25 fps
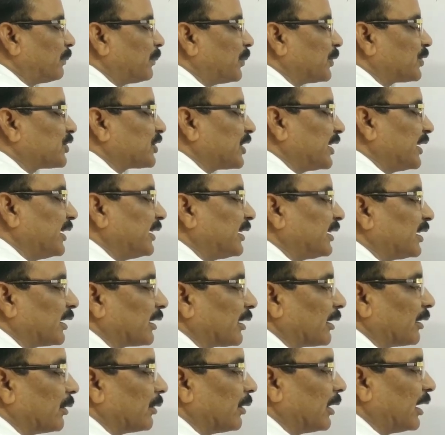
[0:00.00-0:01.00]
चयन कर
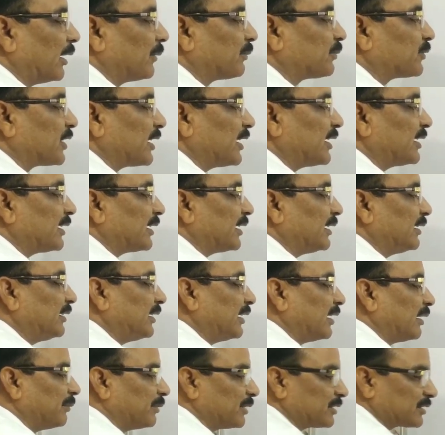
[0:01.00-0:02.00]
रहे हो अब चयन के
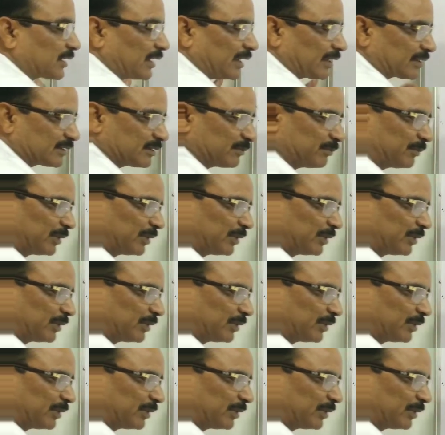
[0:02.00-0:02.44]
लिए हमेशा ऐसे